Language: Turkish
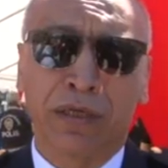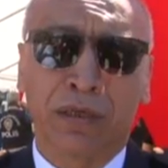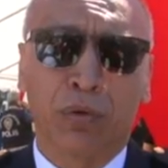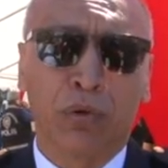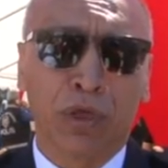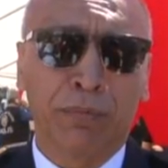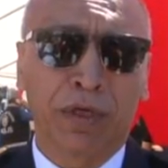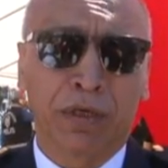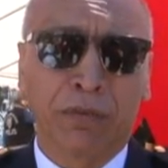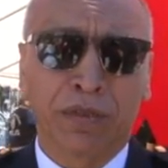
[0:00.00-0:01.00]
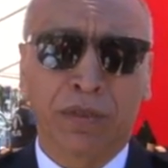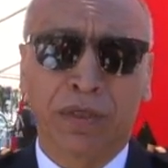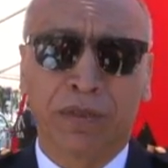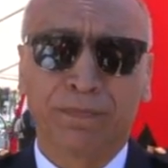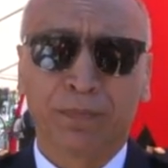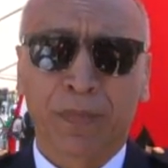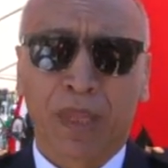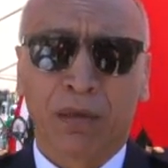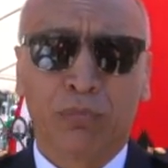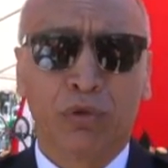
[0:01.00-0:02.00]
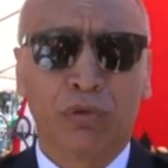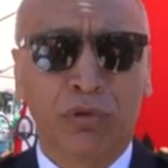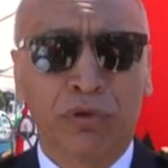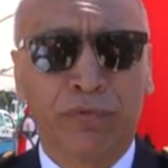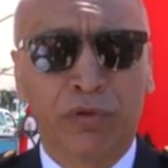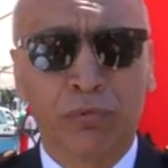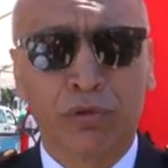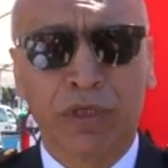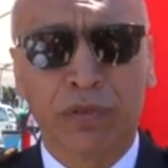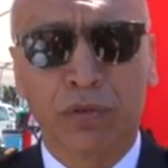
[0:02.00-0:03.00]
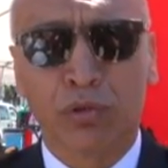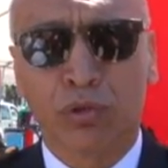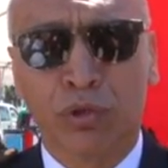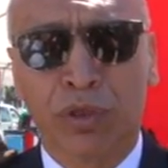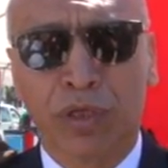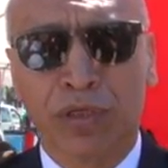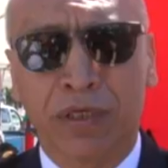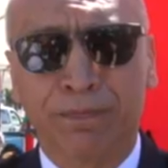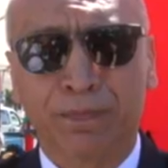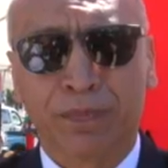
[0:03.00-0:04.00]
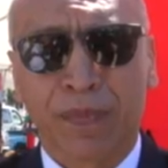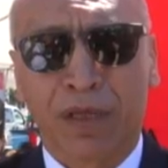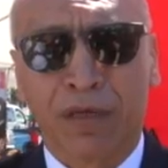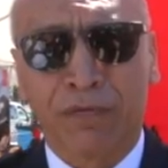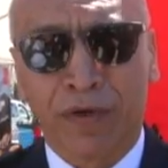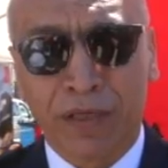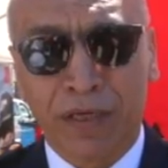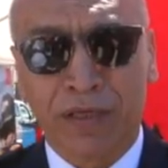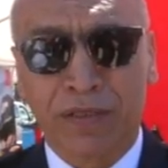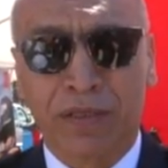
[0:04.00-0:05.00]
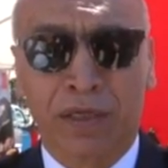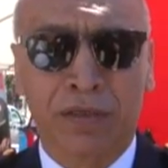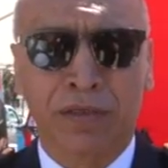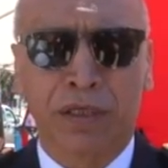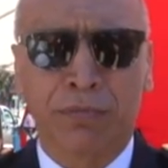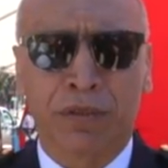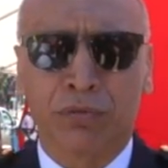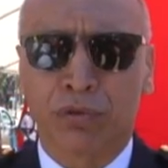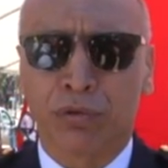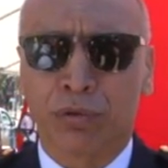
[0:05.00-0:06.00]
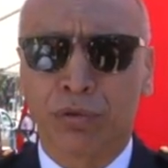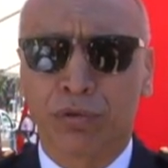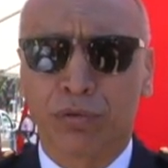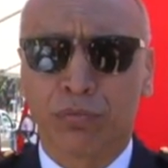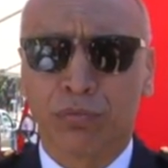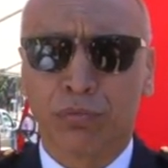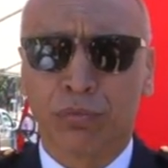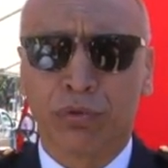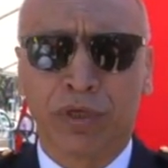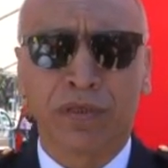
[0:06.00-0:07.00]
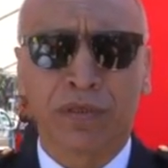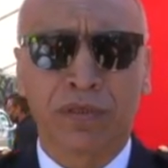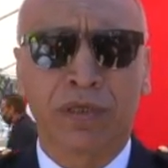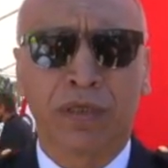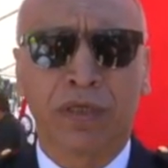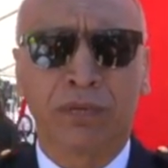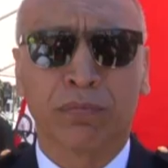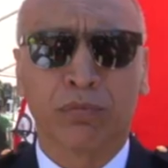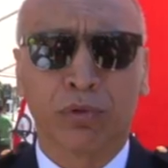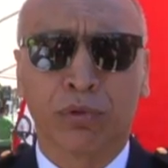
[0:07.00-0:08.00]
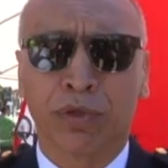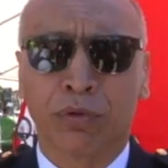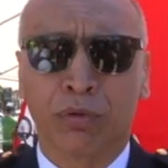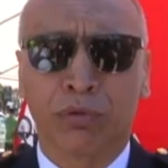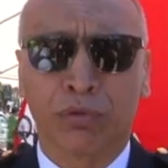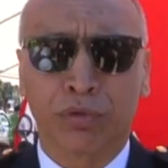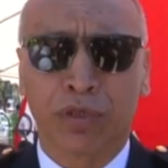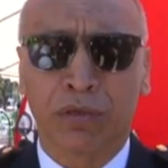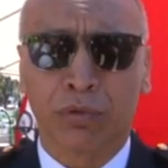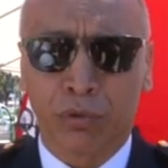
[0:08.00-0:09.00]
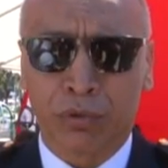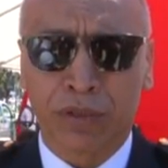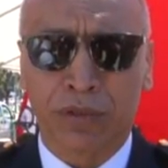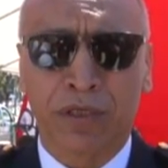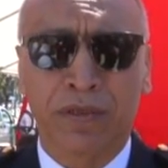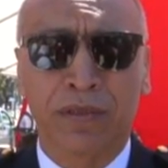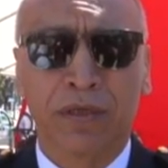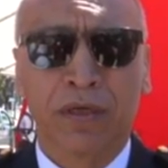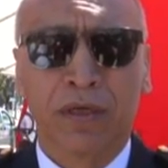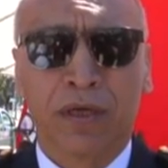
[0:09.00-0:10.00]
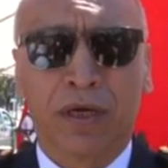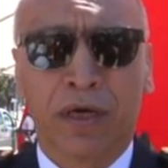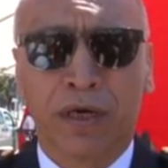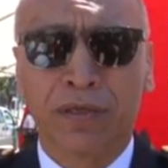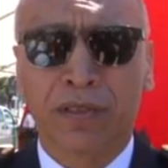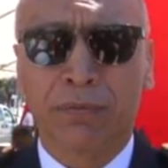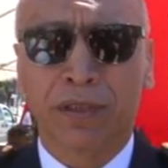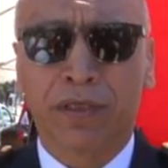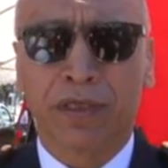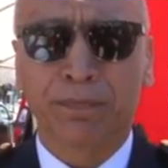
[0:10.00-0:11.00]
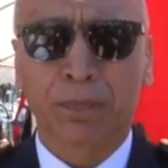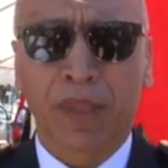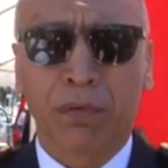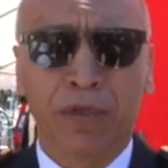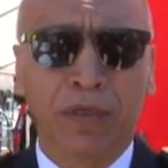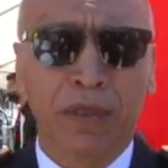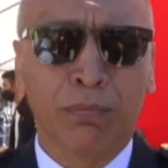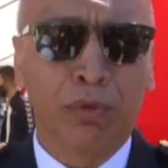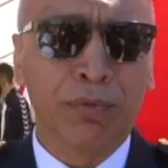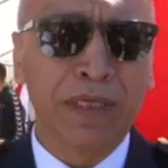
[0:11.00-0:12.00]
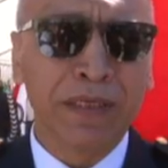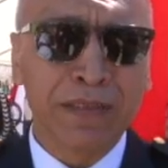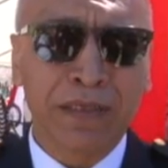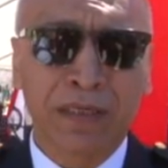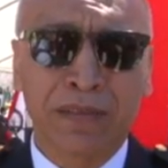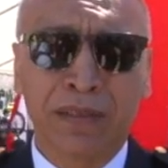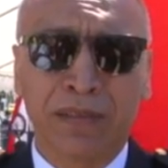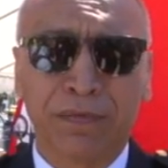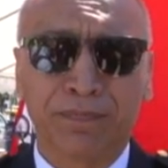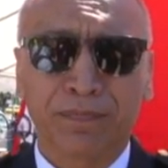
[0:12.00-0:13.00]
da önlemek amacıyla bu drone filomuzdan son derece e, fayda sağlayacağımızı düşünüyoruz. Bu yaz inşallah bu konuya yoğunlaşacağız. Aynı zamanda bir de mobil insansız